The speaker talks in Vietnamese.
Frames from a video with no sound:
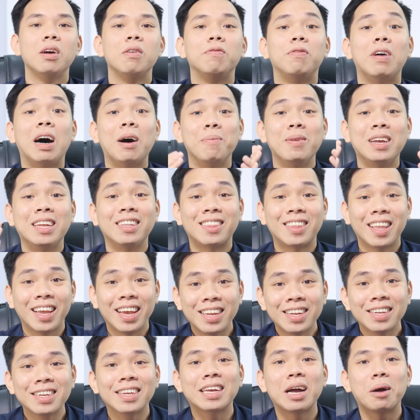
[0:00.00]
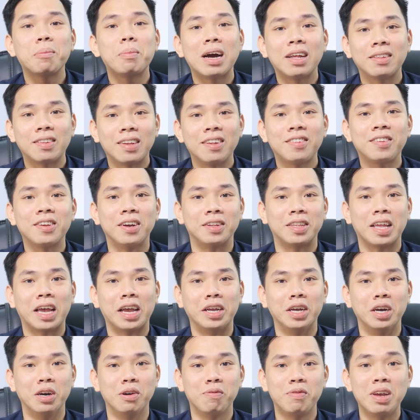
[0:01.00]
và mình tin các bạn sẽ trở
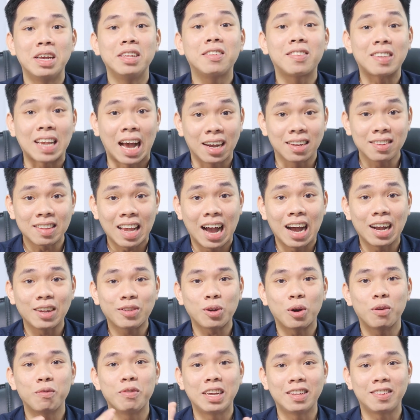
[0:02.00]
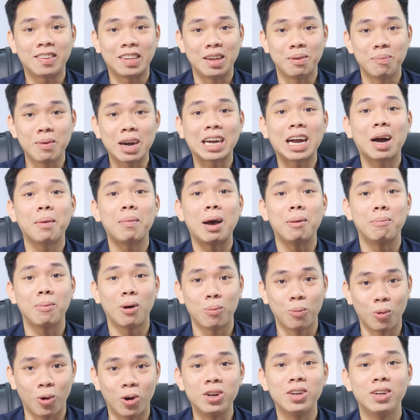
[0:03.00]
thành ứng viên sáng giá cho vị trí mà các bạn
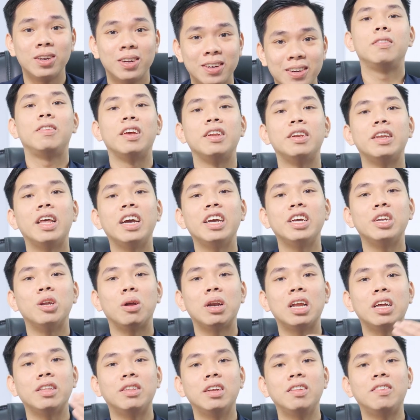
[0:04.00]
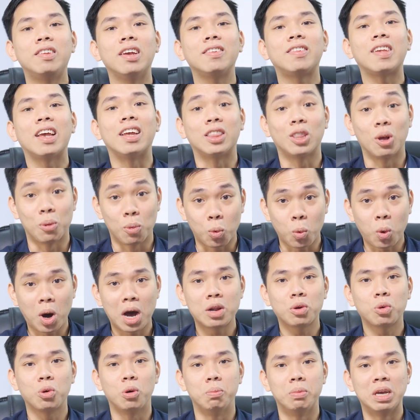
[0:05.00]
mong muốn. Trên đây đó là những chia sẻ tổng
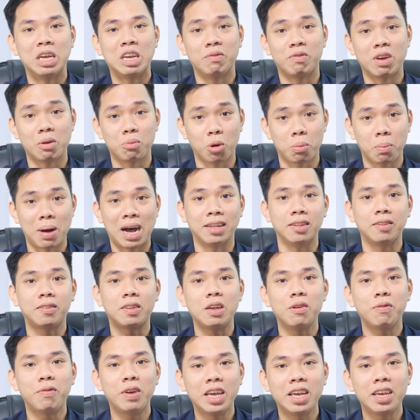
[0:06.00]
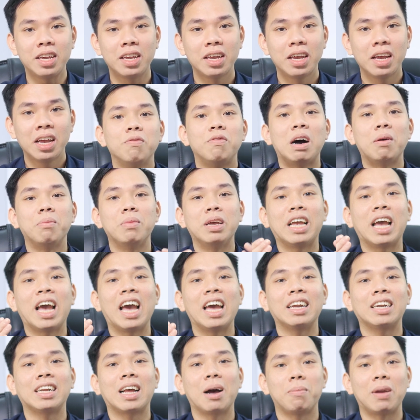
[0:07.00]
quan của mình về một bản CV và mình
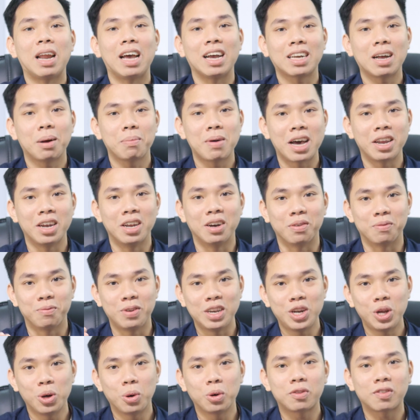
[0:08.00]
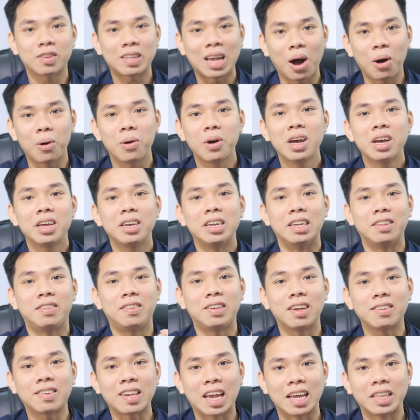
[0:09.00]
hẹn gặp lại các bạn ở video sau để
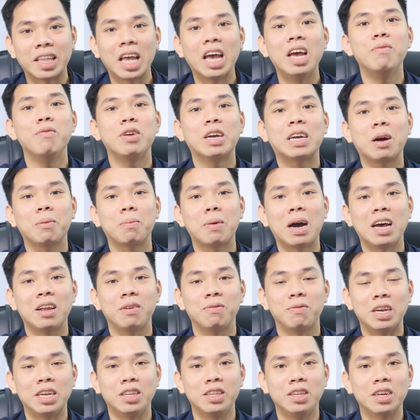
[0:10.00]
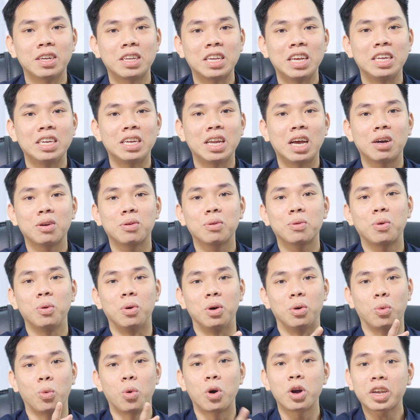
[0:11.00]
chia sẻ thêm với các bạn về những kỹ năng
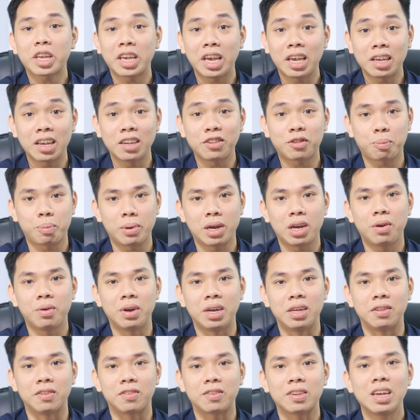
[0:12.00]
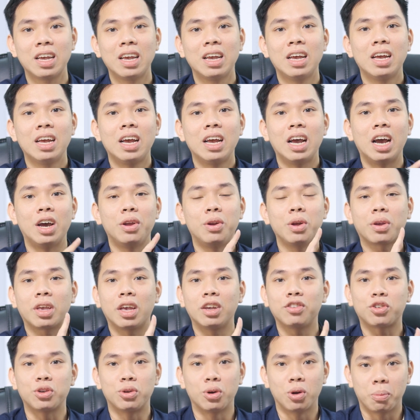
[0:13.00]
của working experience,
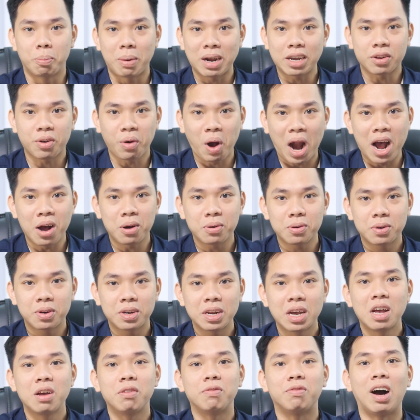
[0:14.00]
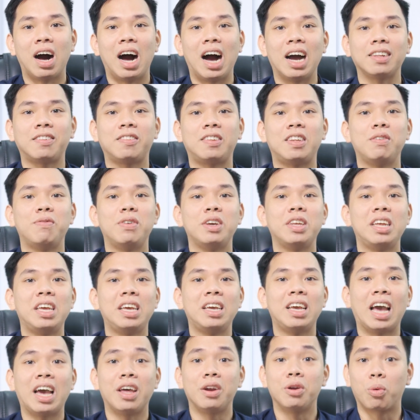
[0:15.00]
educational background và
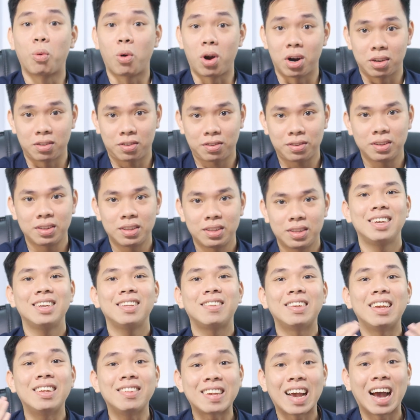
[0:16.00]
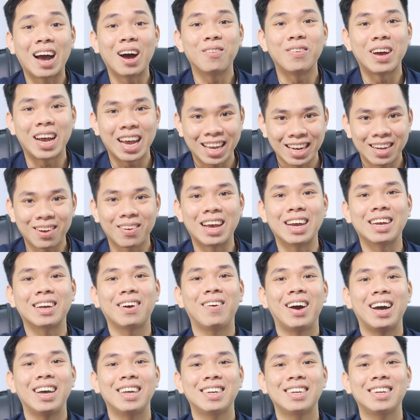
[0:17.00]
activity and awards. Xin chào và hẹn gặp lại các
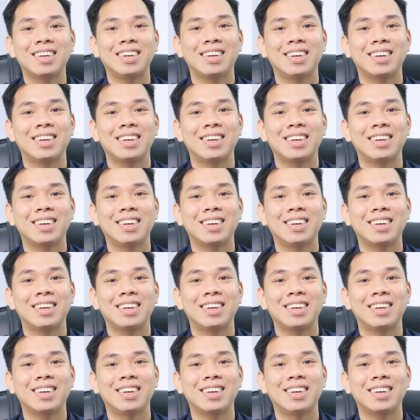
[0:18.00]
bạn.